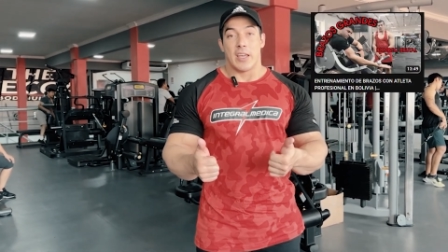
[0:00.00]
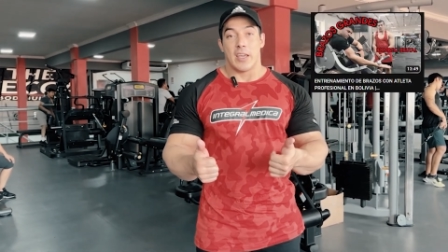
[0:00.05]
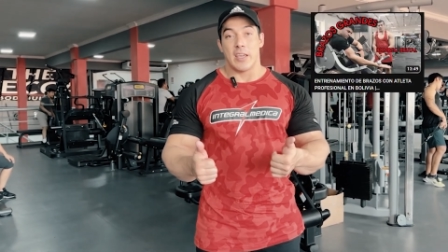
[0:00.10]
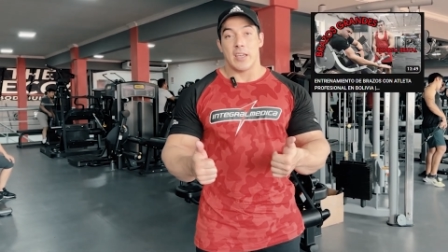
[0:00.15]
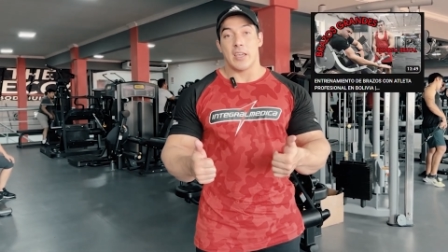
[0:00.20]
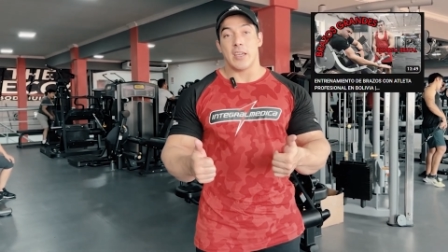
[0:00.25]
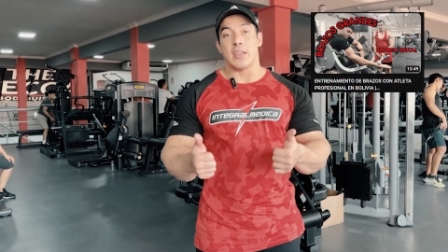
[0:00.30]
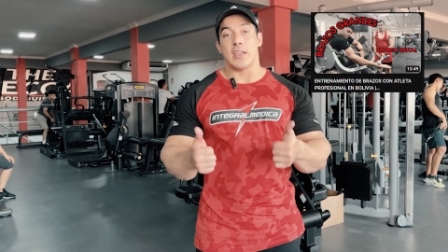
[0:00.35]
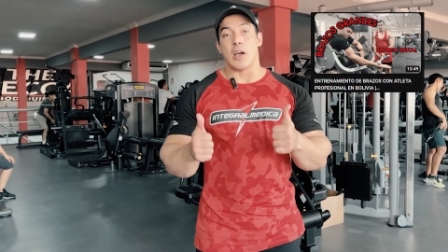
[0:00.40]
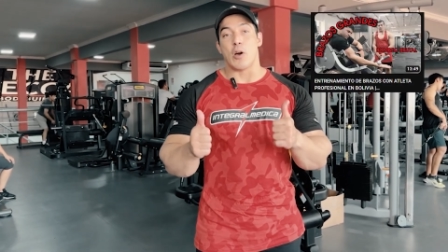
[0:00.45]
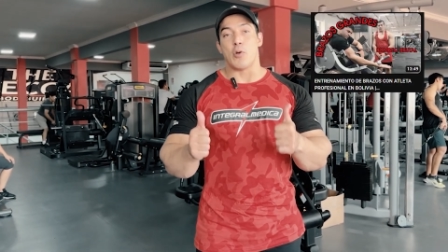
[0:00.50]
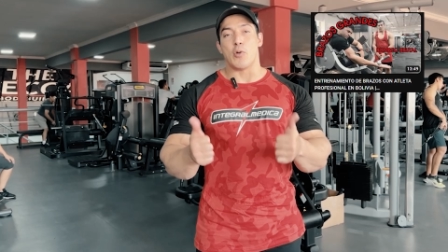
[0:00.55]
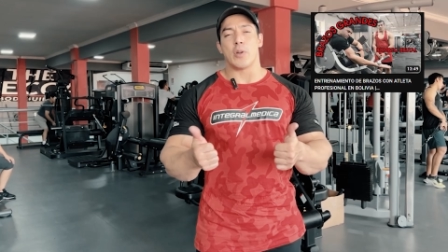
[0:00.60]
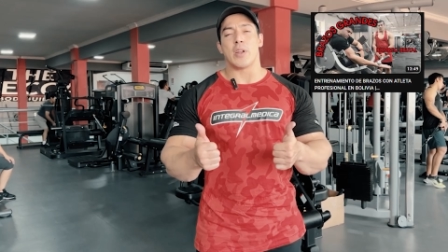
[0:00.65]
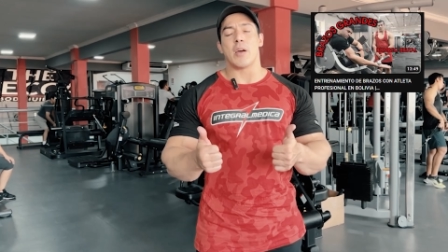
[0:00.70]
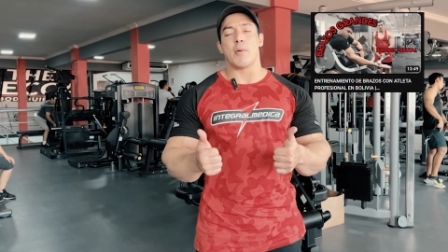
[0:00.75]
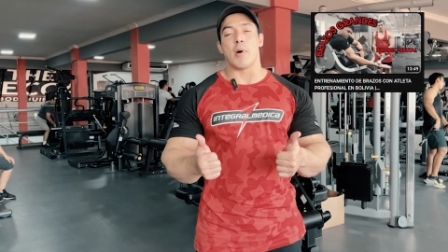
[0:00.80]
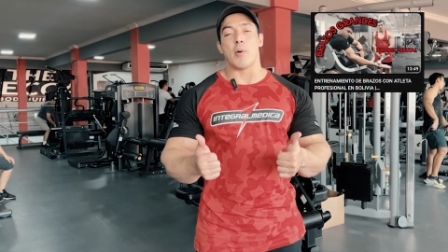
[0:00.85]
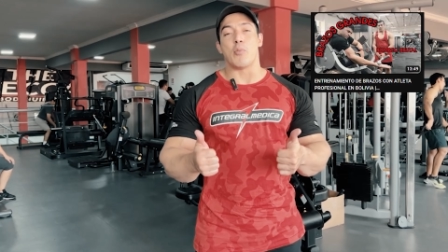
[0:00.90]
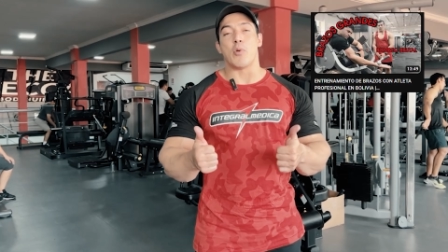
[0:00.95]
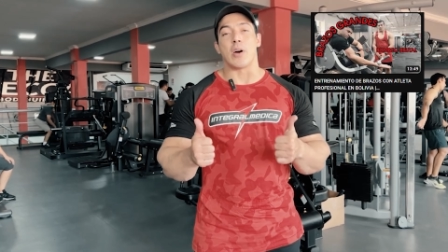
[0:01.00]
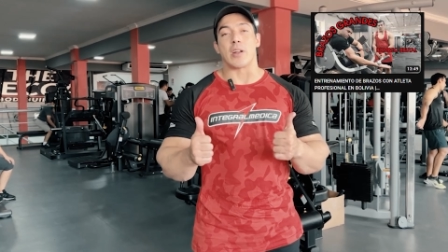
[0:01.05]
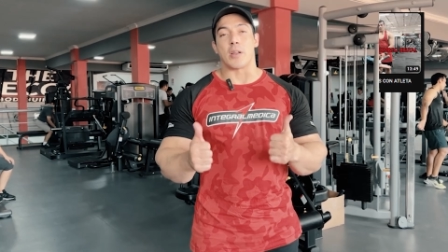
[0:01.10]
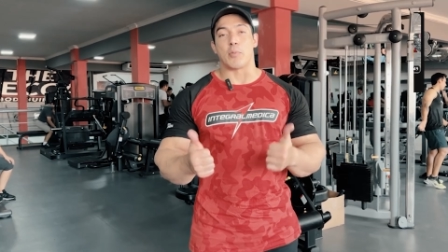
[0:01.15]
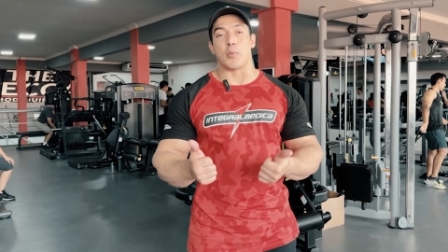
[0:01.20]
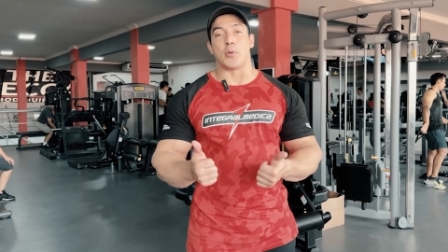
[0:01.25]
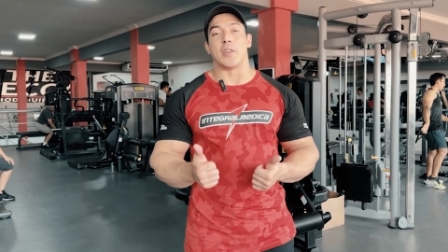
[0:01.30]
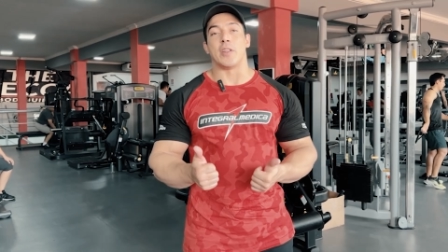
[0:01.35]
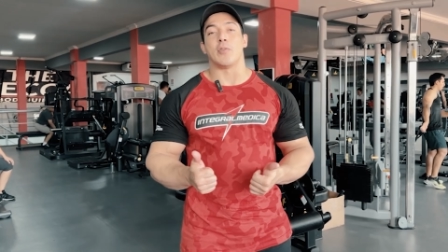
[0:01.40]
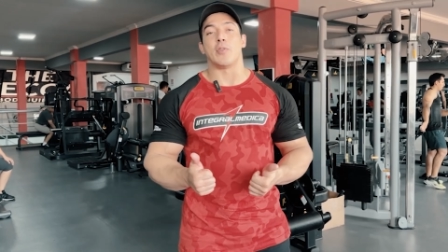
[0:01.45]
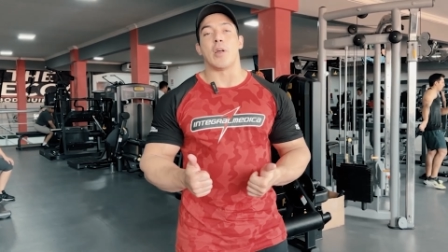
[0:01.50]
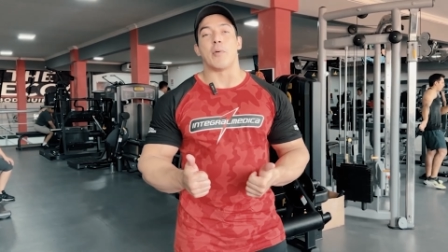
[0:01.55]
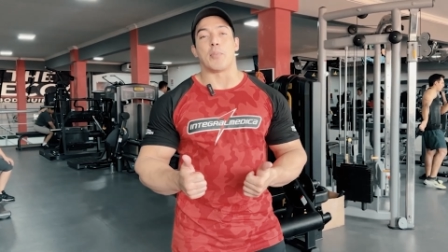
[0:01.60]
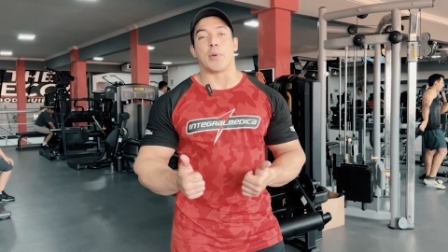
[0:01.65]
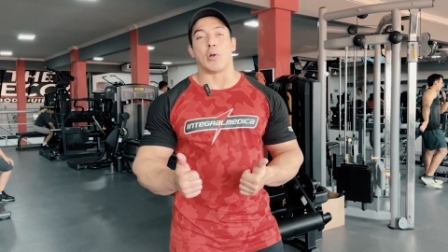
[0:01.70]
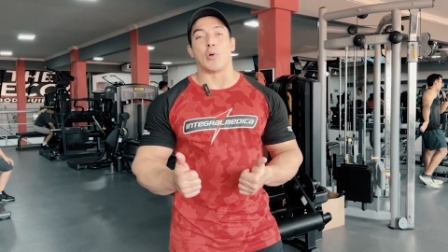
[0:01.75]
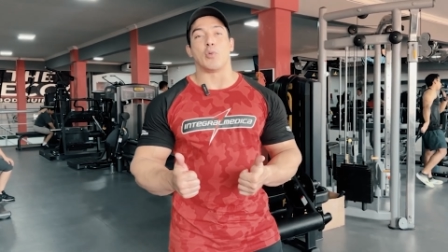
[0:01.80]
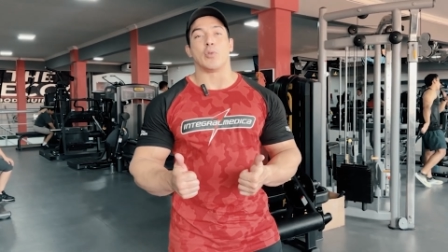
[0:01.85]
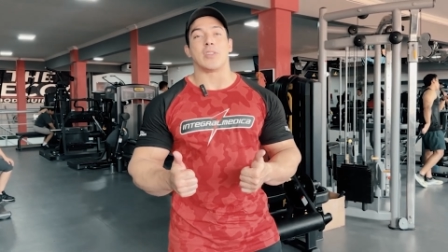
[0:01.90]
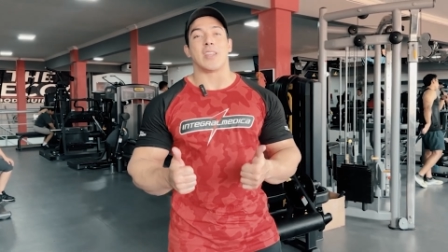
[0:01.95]
Eh, y ahora vamos a responder una
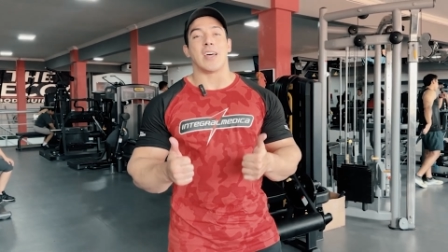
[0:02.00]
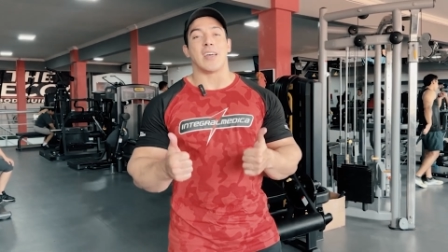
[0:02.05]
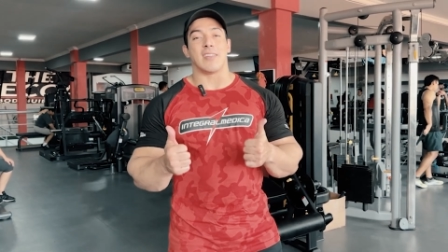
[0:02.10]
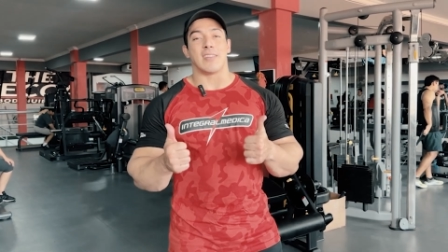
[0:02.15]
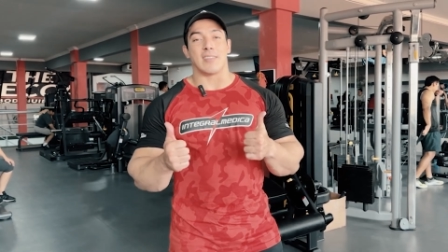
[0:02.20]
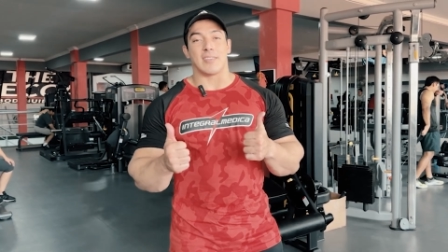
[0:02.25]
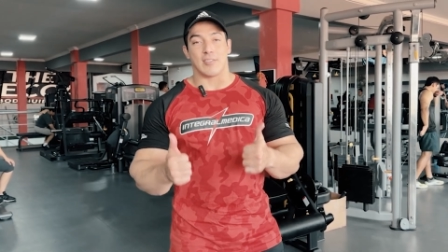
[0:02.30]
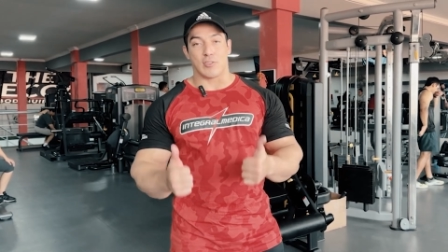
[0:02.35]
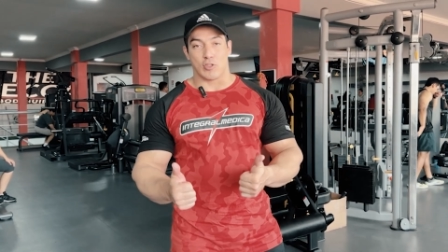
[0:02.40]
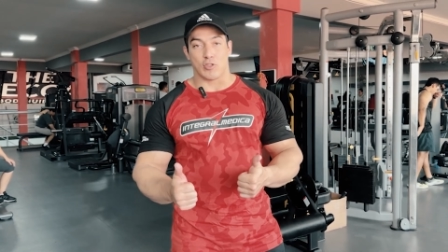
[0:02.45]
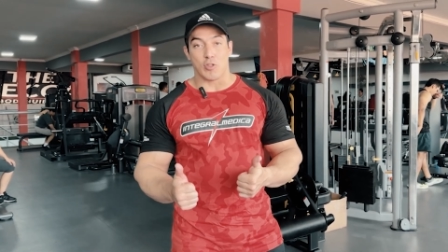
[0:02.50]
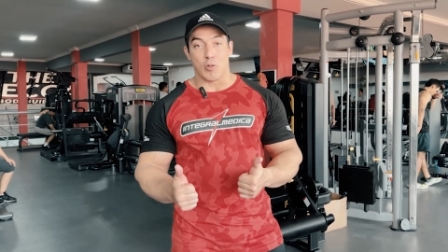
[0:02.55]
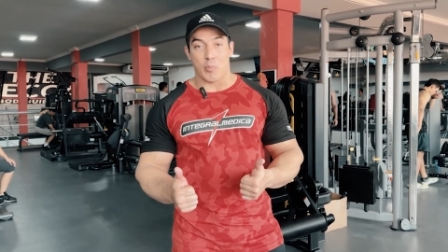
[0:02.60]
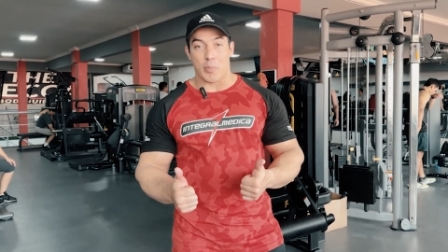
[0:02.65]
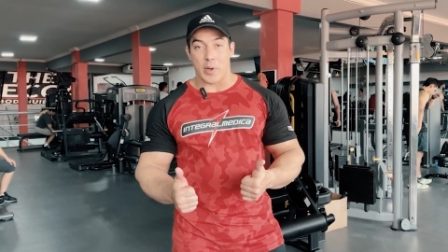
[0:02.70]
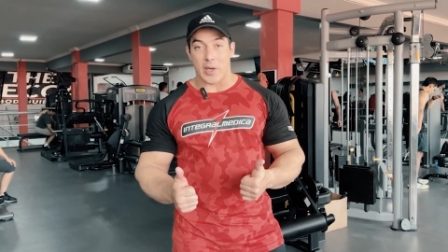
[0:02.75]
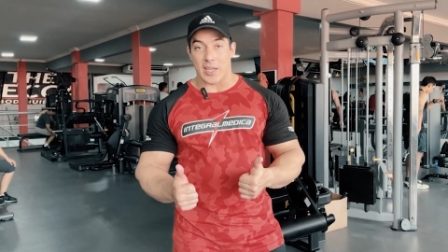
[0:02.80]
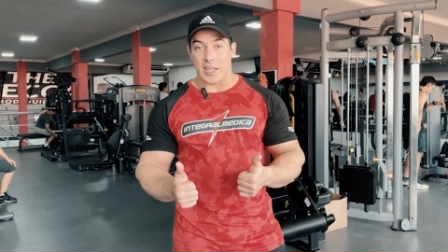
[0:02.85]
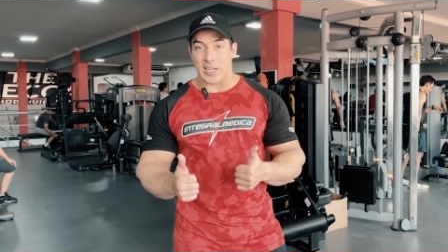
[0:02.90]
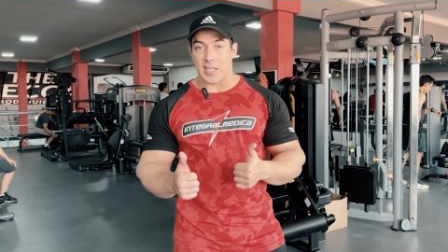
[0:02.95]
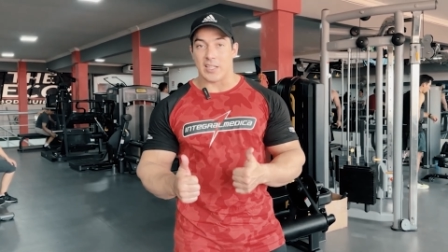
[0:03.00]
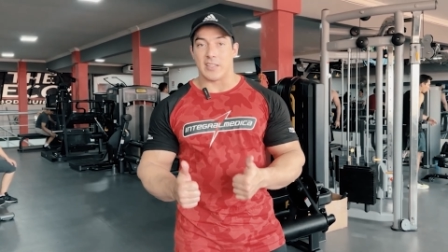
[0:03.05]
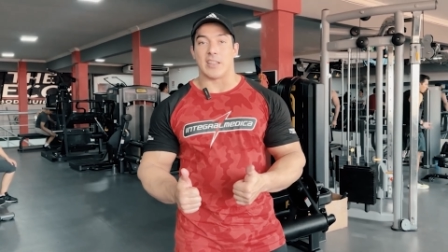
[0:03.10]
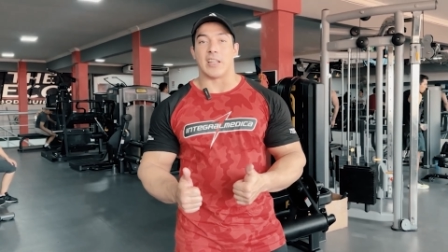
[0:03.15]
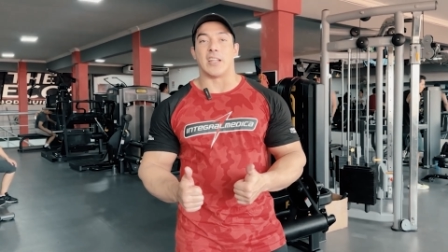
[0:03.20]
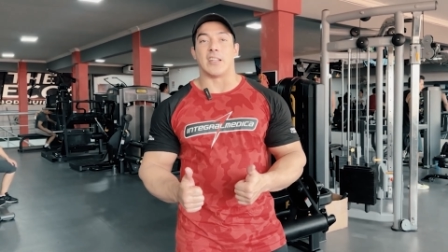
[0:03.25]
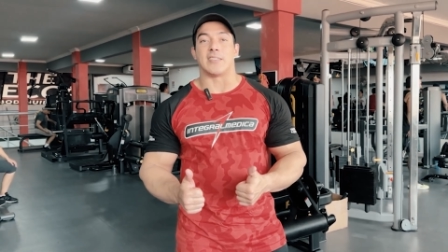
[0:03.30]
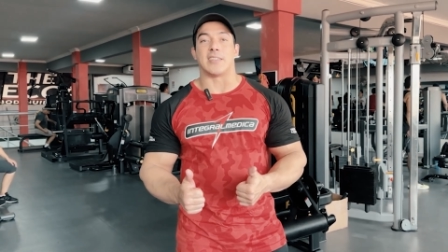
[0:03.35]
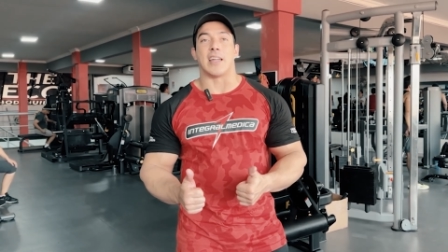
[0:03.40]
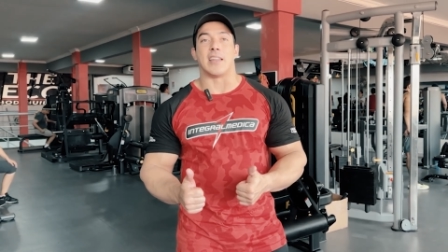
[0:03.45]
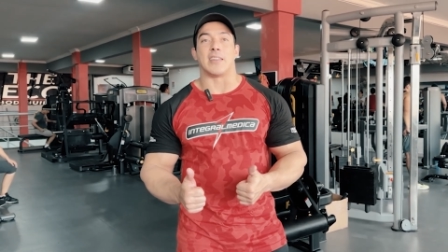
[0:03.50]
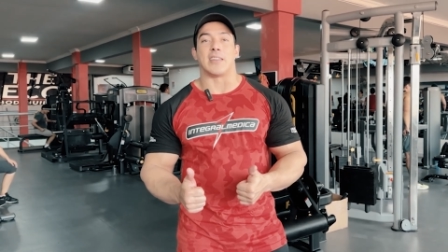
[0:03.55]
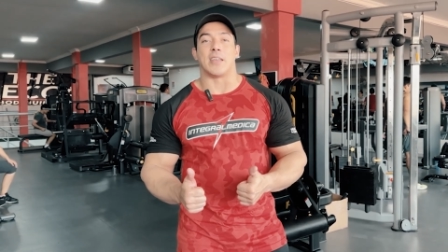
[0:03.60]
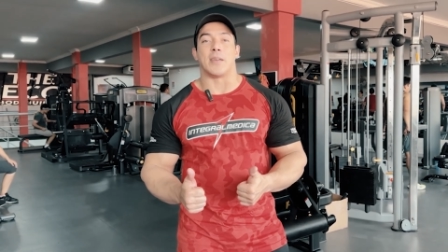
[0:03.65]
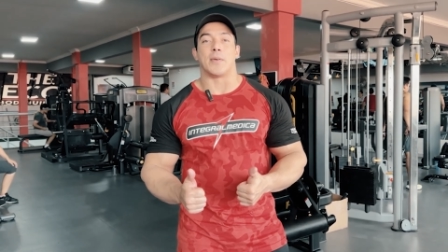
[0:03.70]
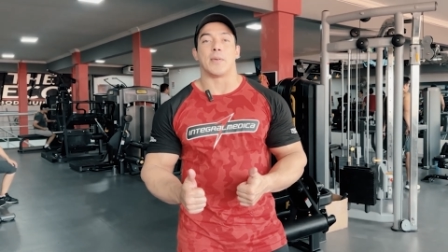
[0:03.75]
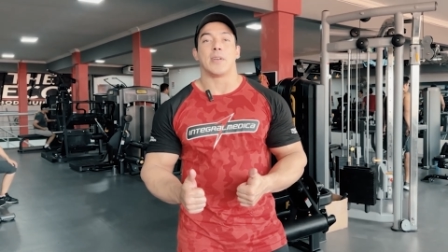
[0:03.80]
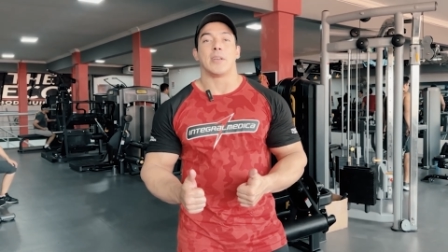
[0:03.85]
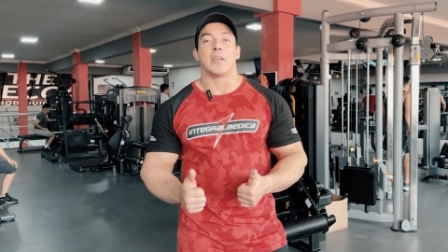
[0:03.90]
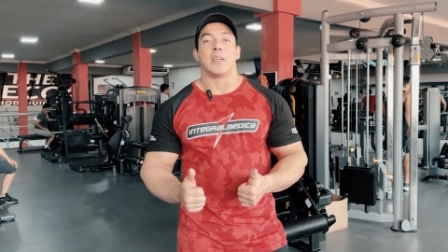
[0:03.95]
pregunta súper interesante.